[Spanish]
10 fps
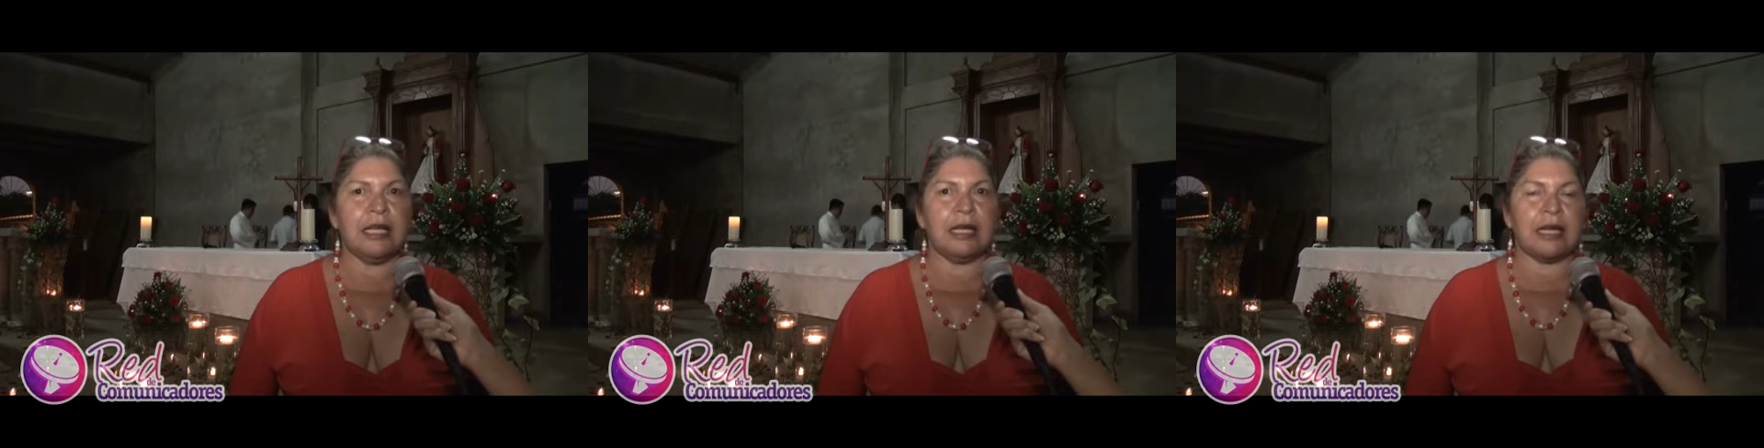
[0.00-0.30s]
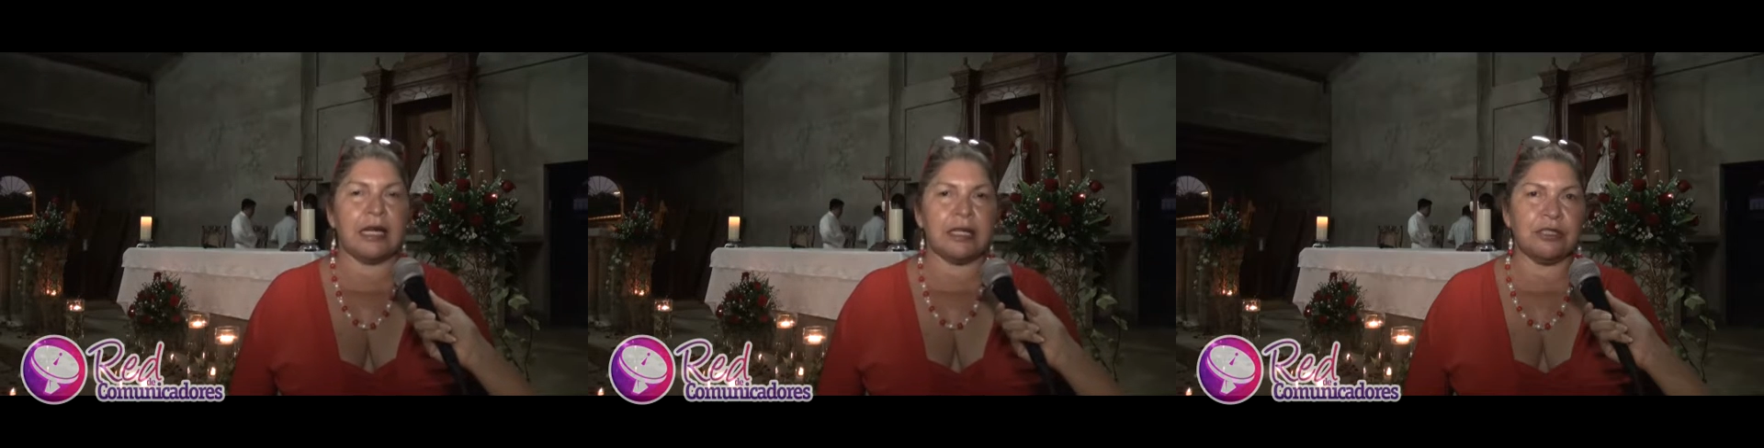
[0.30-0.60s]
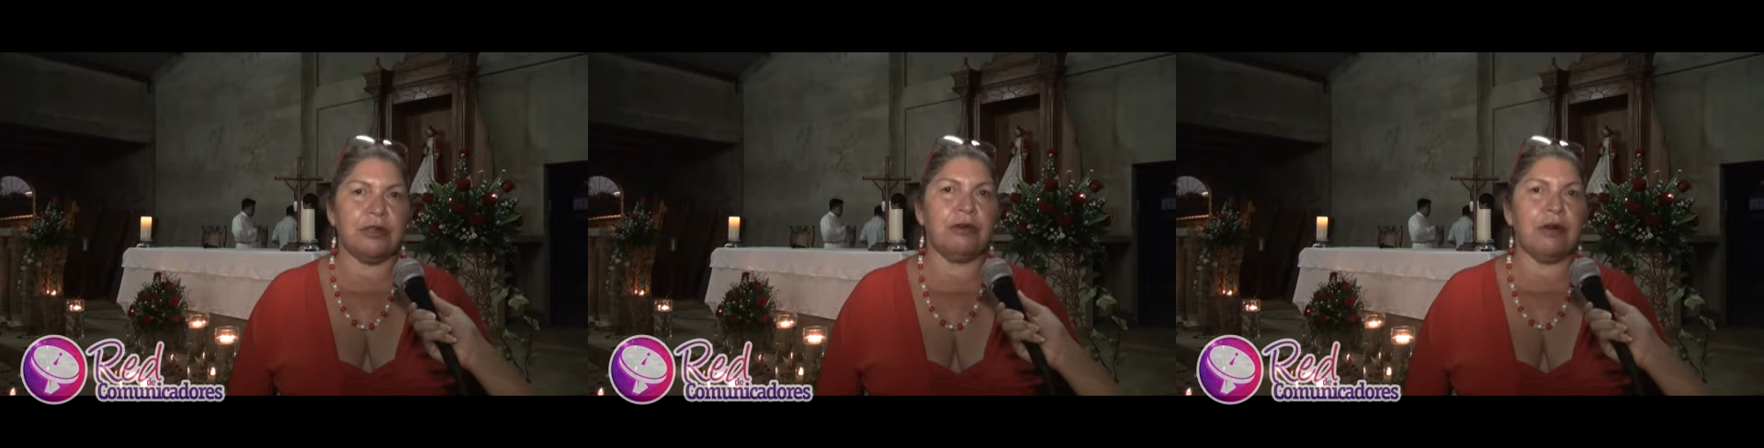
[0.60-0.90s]
en
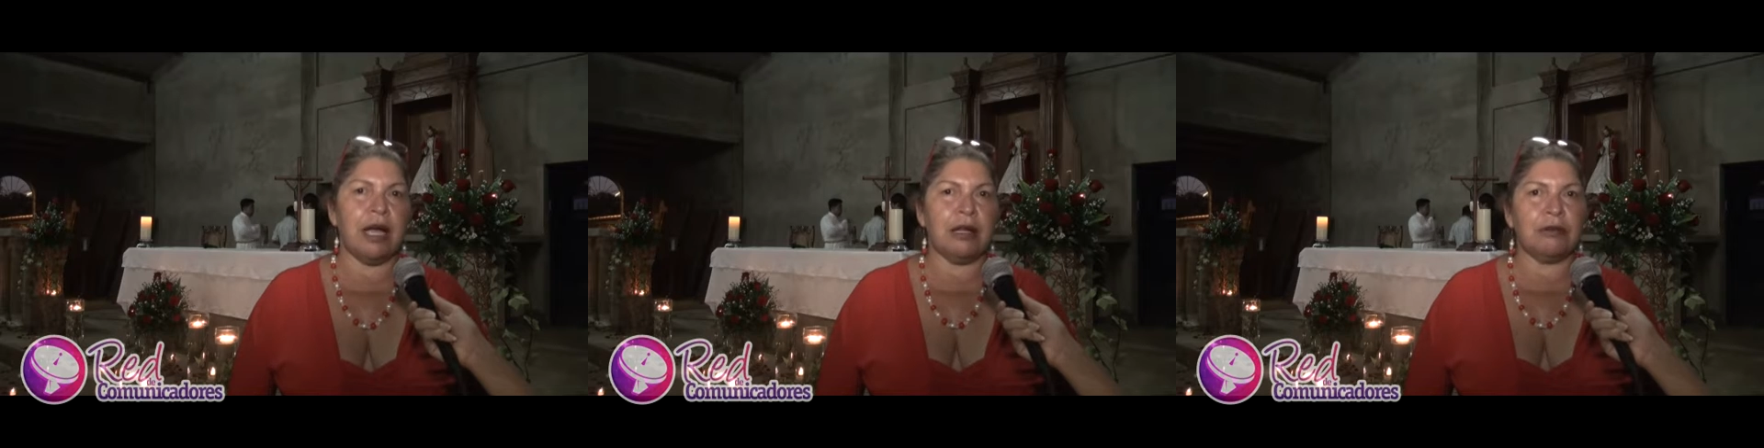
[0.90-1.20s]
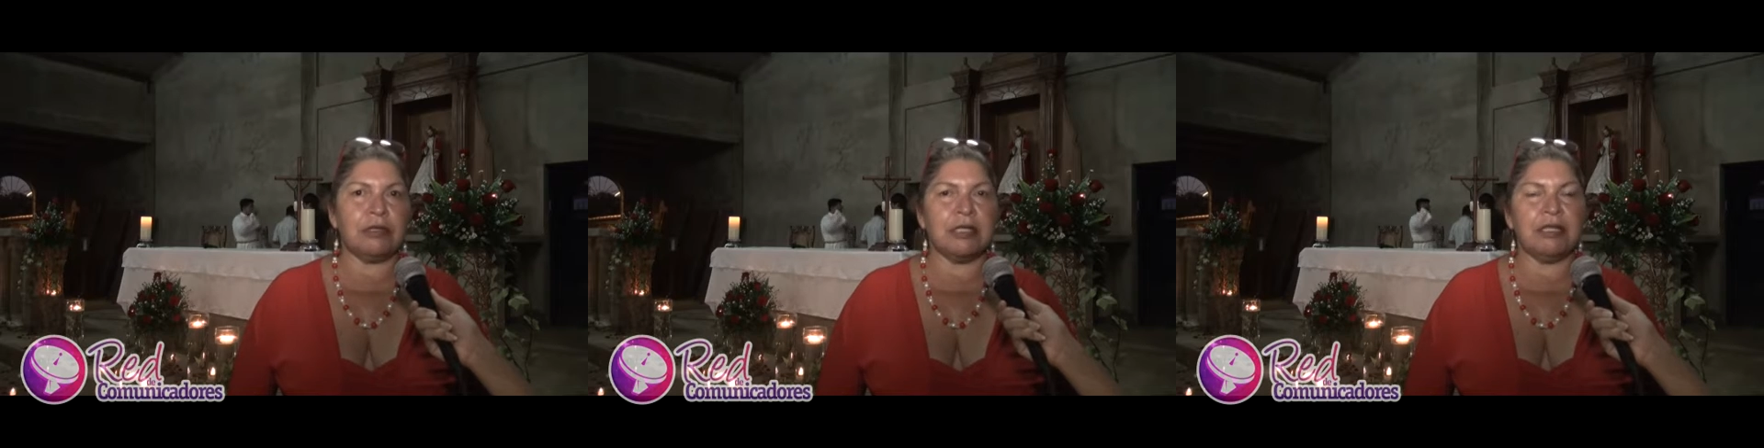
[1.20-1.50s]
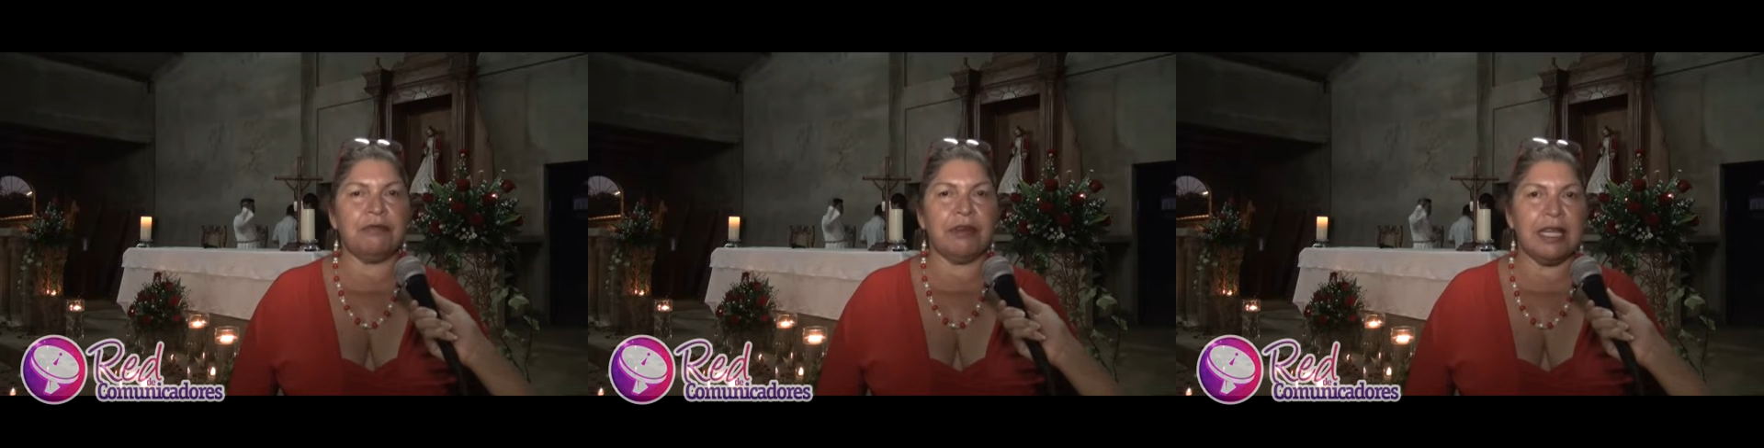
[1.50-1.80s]
relación a los
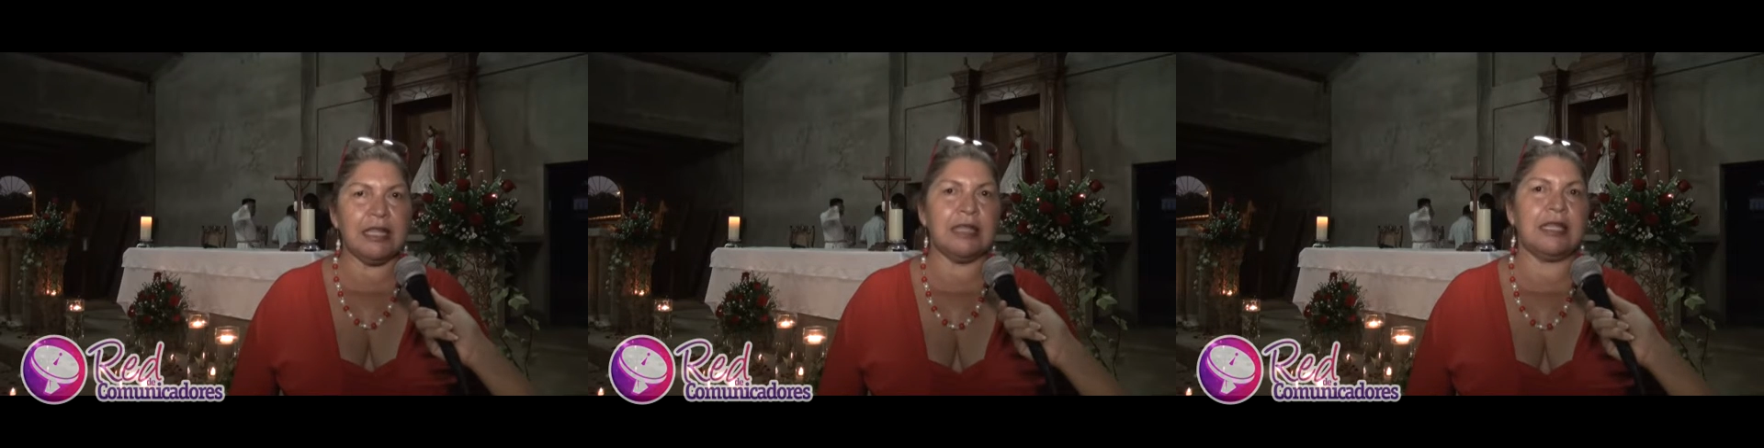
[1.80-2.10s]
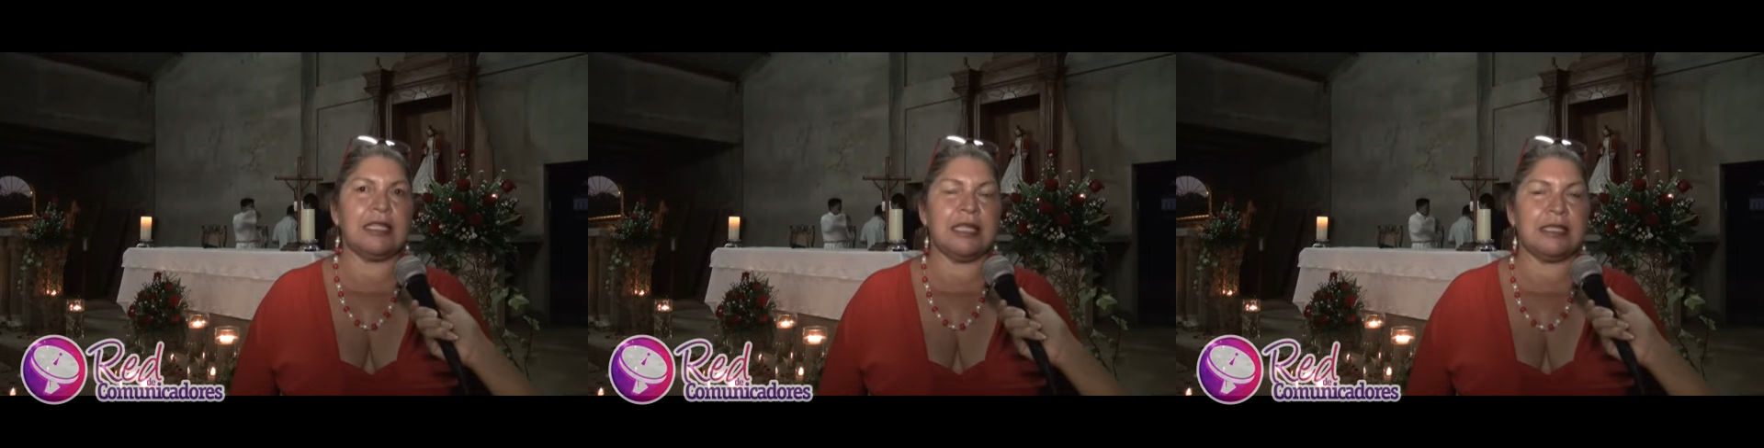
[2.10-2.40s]
diferentes